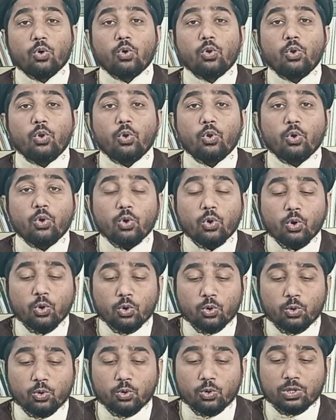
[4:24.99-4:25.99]
उन लोगों
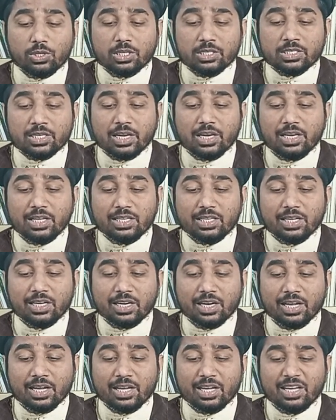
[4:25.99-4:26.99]
को तसल्ली दे
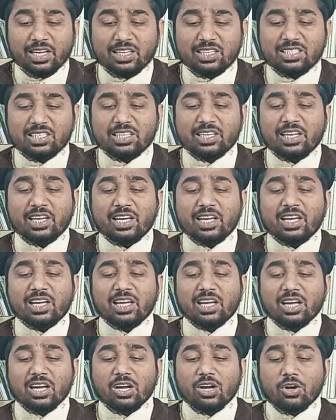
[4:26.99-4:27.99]
रहे हैं
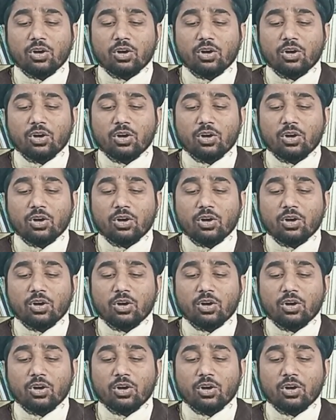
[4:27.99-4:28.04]
जिन्हें